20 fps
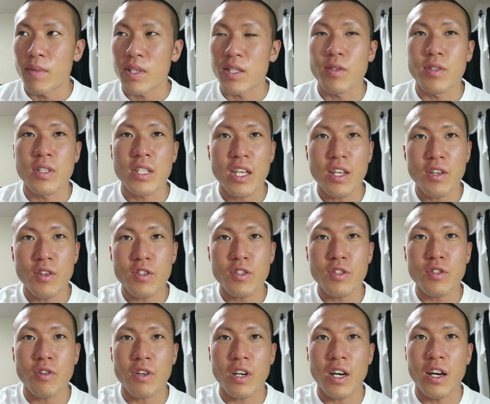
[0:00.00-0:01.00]
まあ性
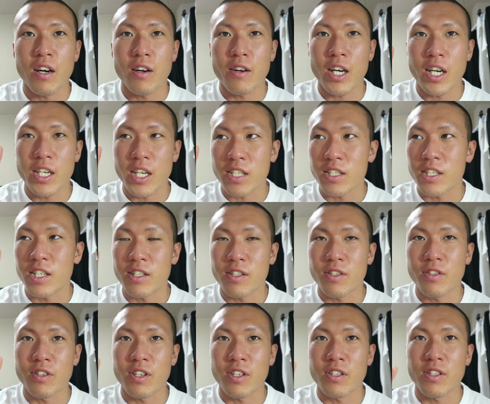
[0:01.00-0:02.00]
欲とかがなくなるっ
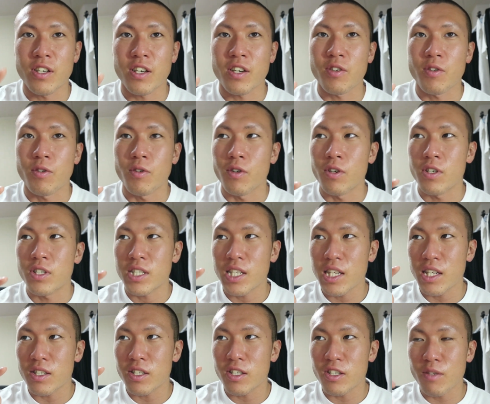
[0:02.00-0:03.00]
ていうのは言ったけど、
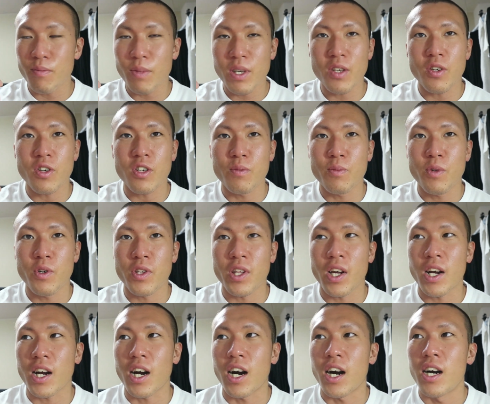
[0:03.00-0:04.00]
睡眠欲も
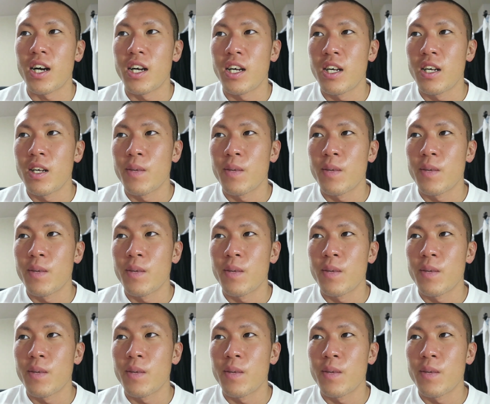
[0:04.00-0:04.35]
なんか、